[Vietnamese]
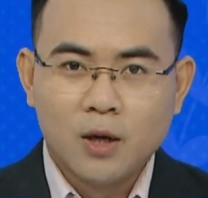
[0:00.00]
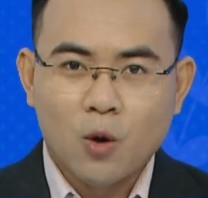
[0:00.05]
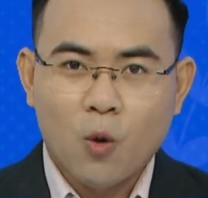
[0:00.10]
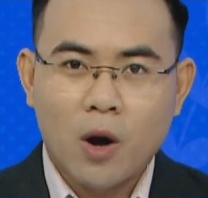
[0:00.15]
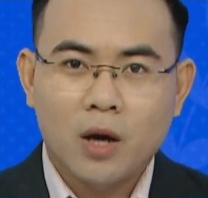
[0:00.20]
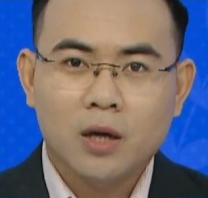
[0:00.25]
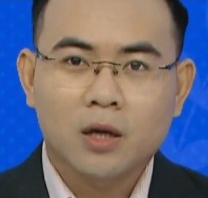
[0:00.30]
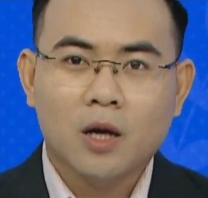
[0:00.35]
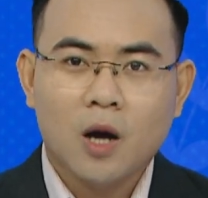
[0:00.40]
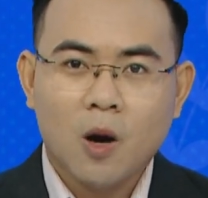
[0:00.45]

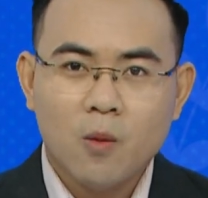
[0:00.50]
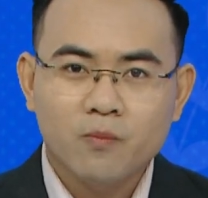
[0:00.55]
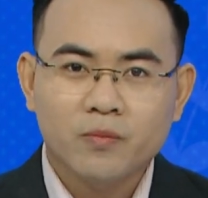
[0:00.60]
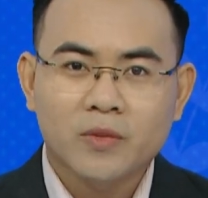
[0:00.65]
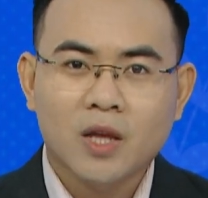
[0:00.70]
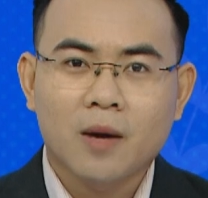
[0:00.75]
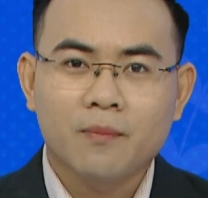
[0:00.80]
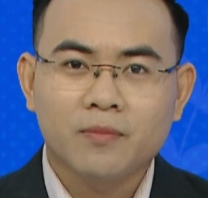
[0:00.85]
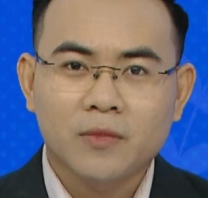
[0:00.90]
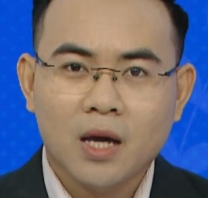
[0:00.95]
hoặc không
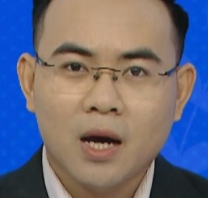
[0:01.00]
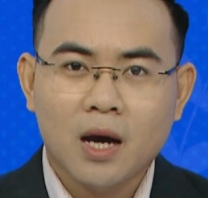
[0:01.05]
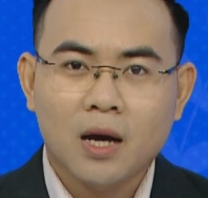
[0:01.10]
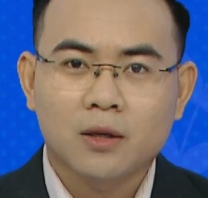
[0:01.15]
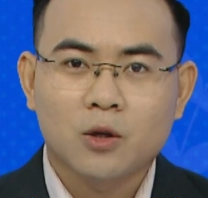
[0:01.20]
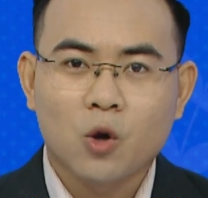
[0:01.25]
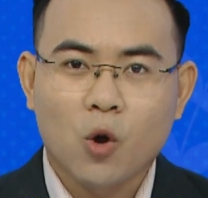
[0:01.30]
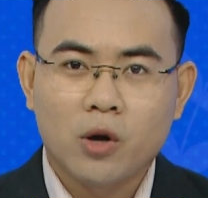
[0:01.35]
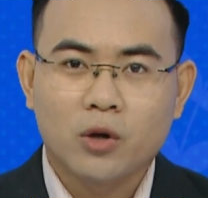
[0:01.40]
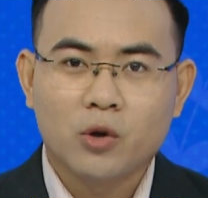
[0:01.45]
tham
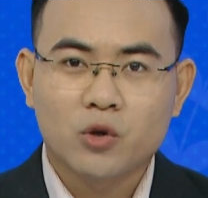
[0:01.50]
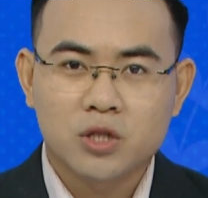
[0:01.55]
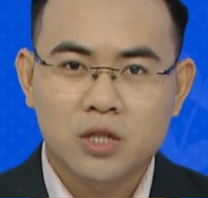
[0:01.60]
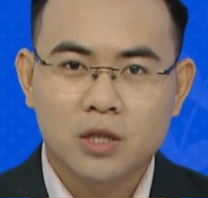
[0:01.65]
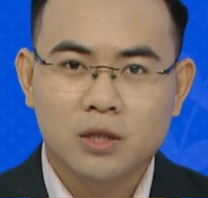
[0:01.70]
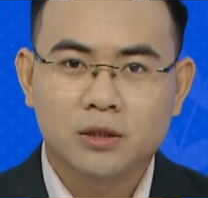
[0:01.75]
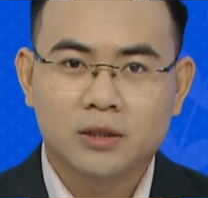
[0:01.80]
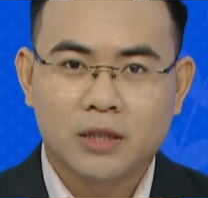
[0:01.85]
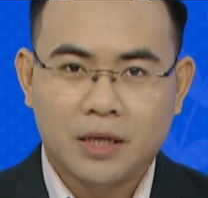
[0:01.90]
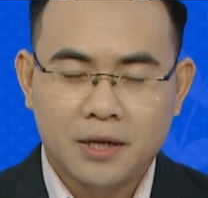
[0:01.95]
gia đoàn luật
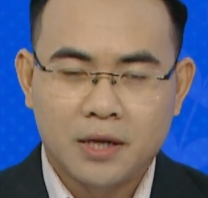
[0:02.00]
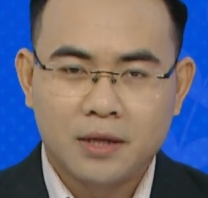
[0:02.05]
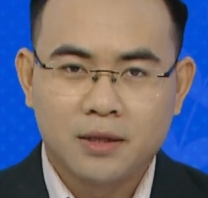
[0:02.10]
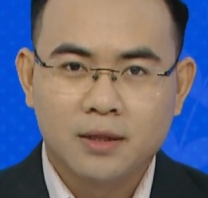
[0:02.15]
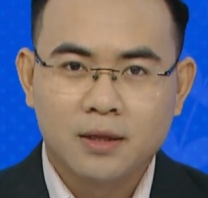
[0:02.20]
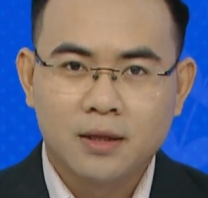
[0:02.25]
sư Tây Ninh.